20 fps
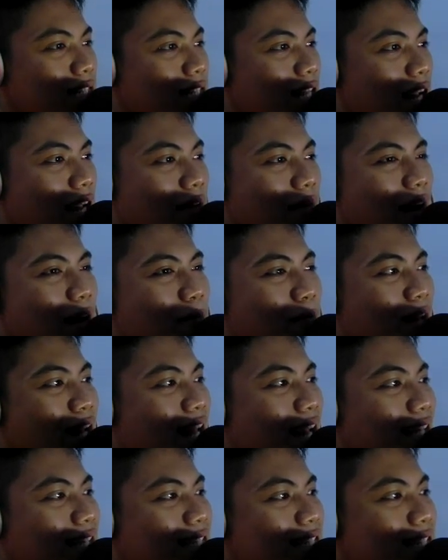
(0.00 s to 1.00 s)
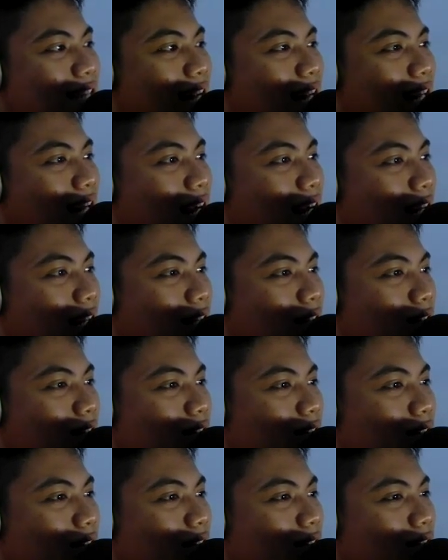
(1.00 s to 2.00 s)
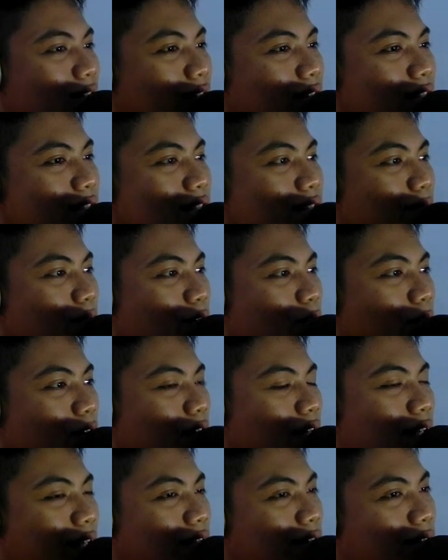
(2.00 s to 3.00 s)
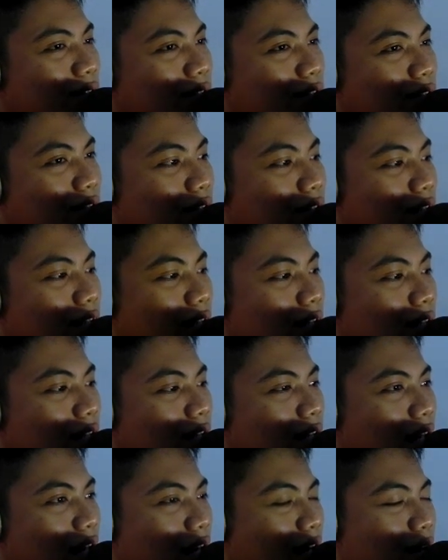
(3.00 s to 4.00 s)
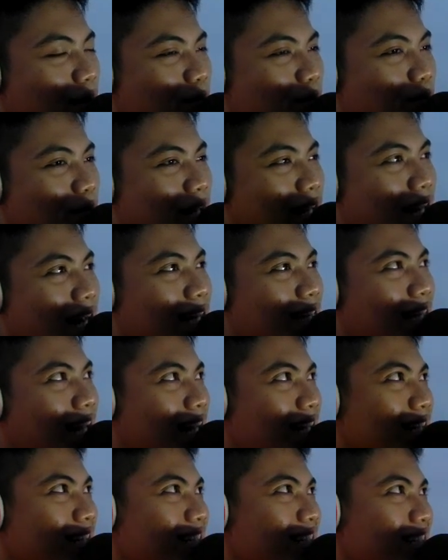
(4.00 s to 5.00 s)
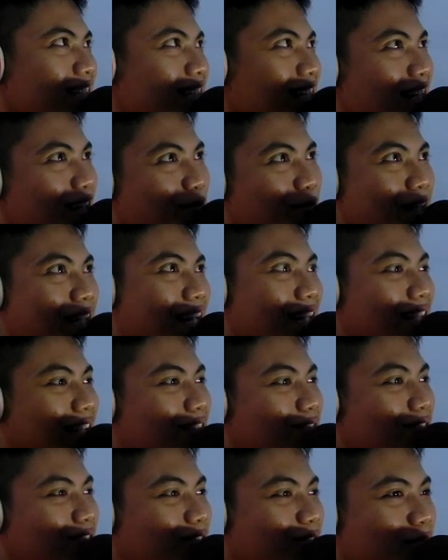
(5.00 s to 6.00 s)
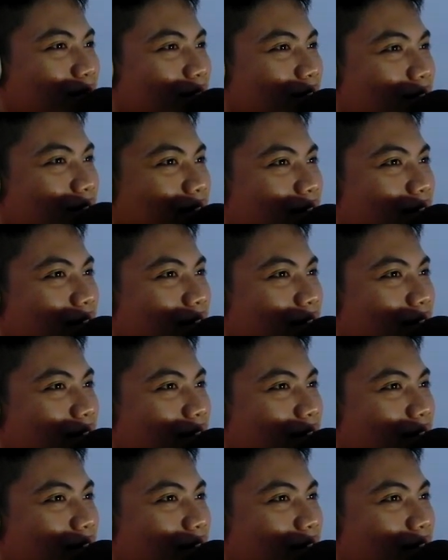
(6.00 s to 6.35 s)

time apalagi sekarang oh oh oh the simply warning to you um, peringatan sedikit peringatan untukmu.